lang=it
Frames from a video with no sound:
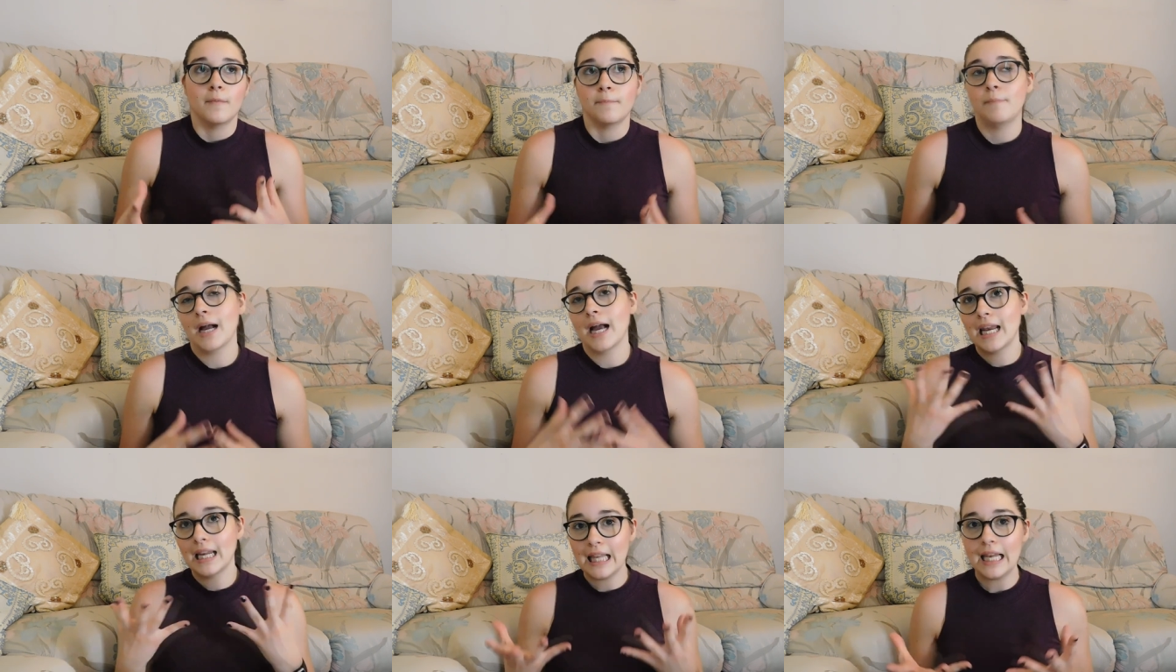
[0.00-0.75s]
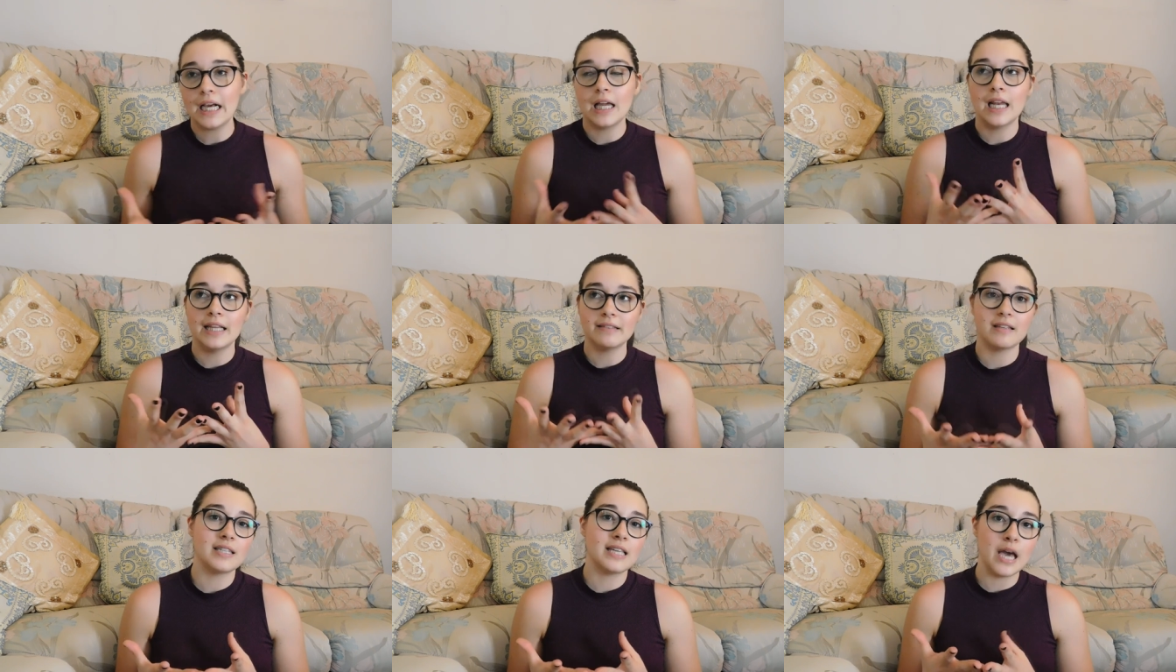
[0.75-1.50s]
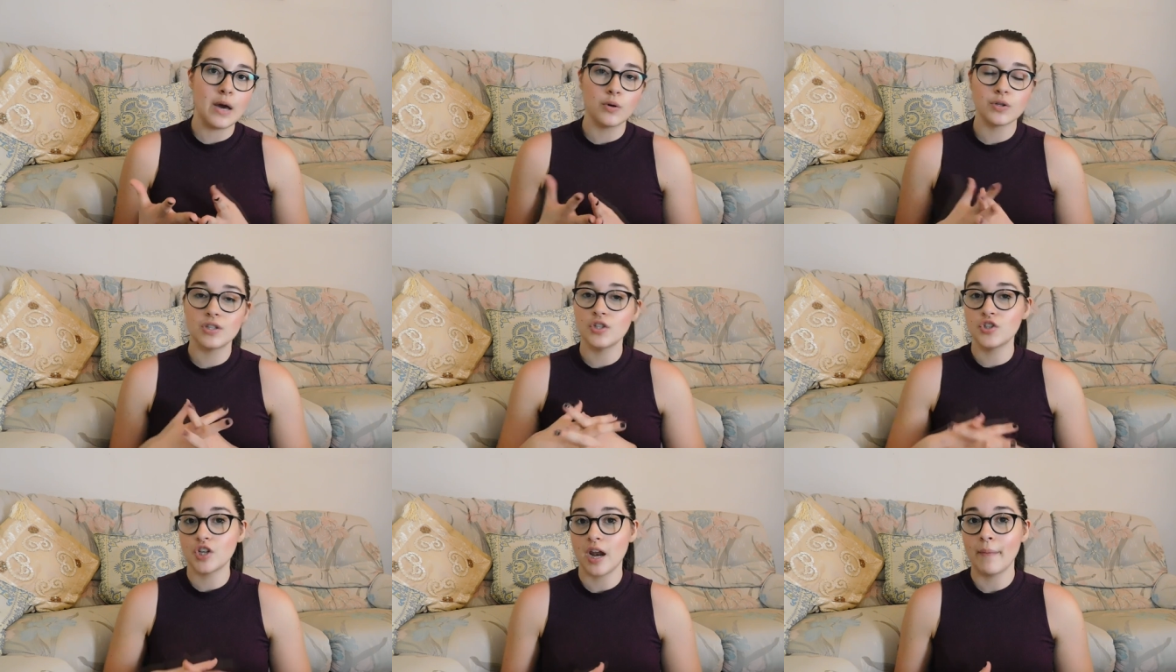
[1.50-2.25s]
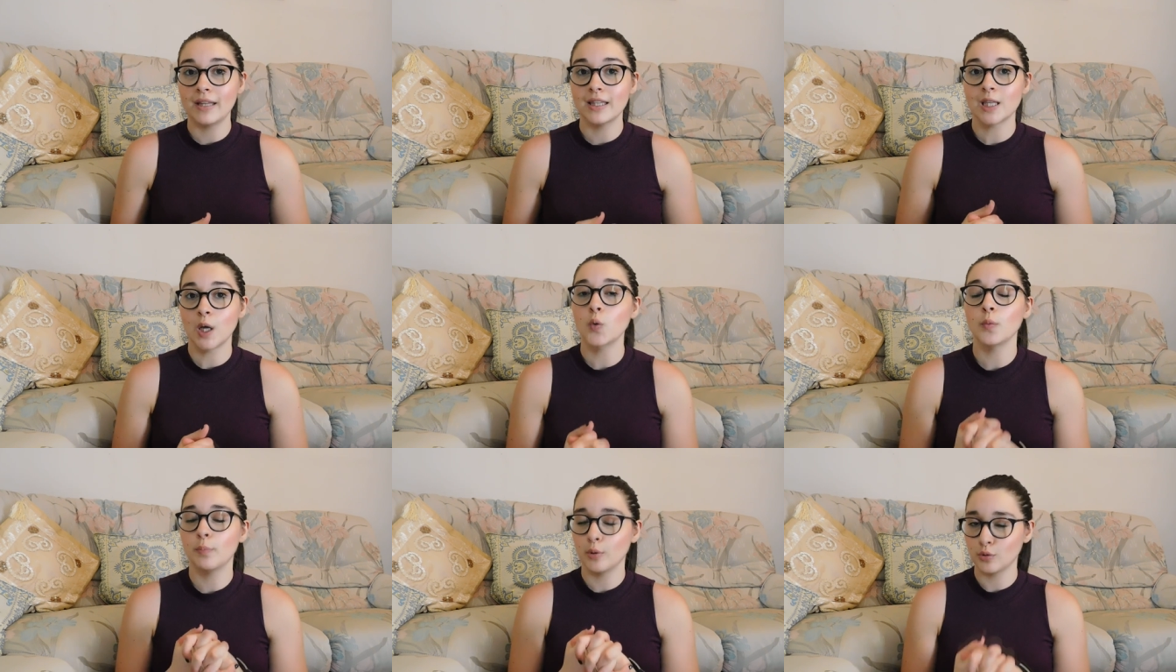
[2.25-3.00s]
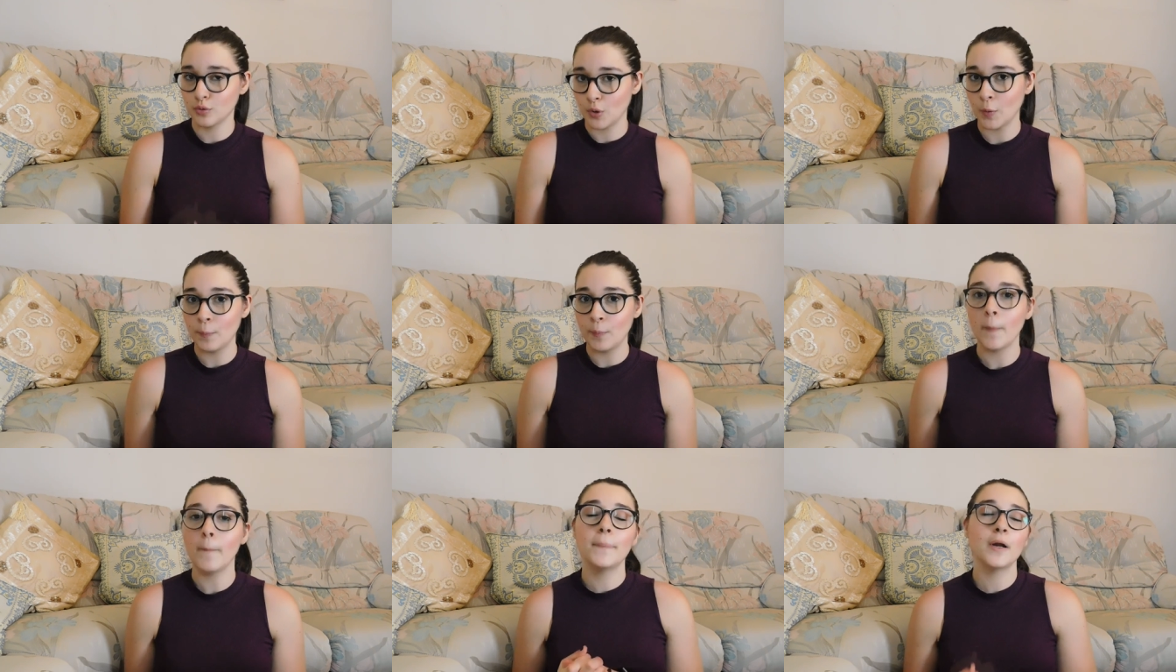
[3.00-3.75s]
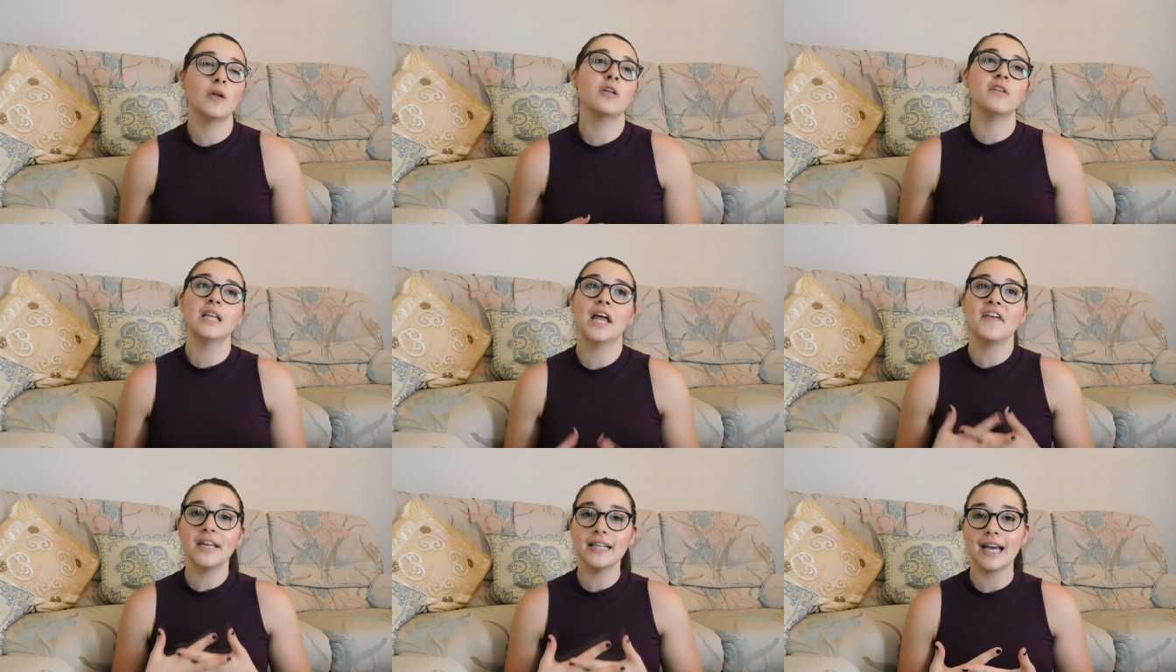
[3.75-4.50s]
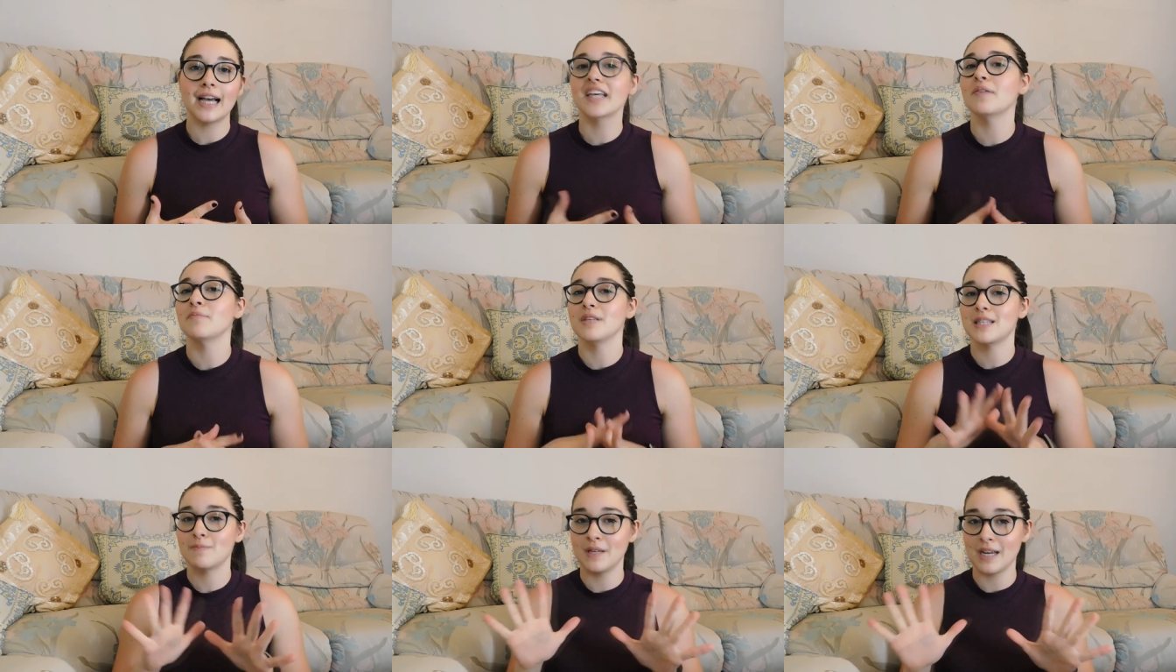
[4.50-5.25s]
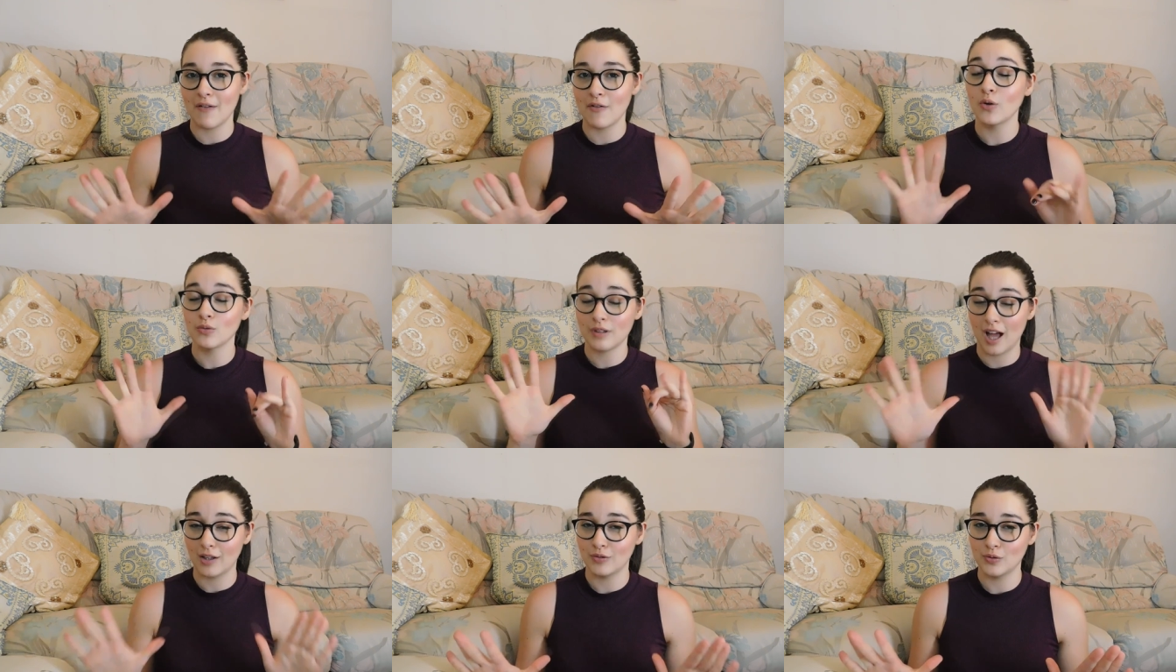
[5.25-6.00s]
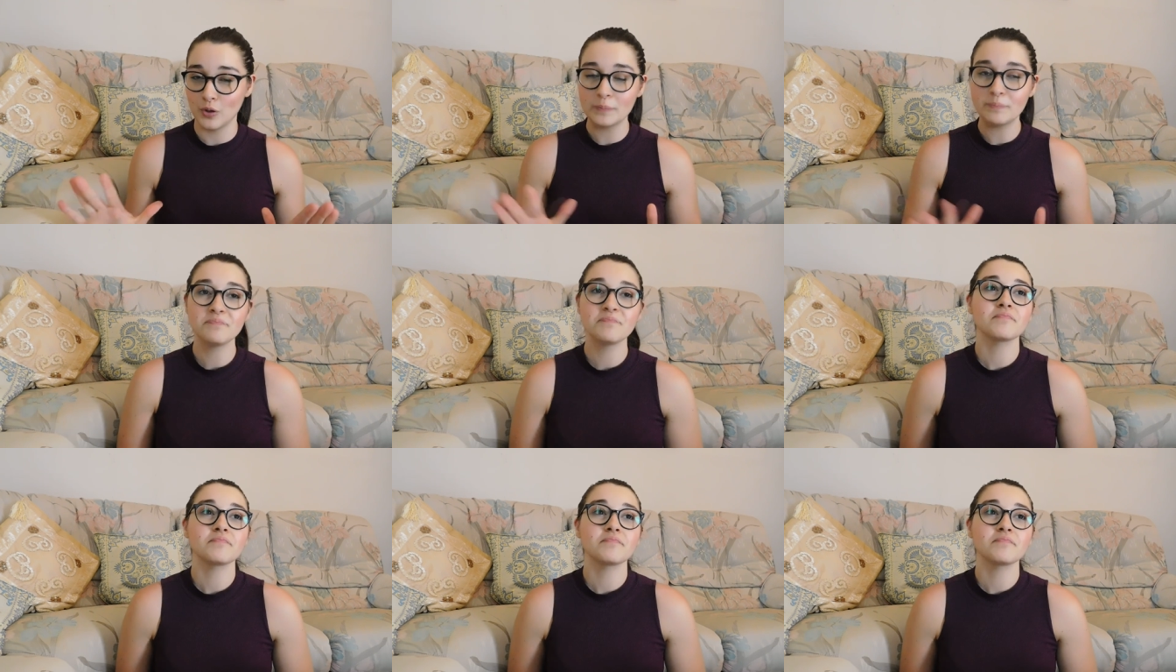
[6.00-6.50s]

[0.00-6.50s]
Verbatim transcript: pagare delle gallette 6 euro sinceramente un po' troppo, però devo dire la verità che mi ispiravano tanto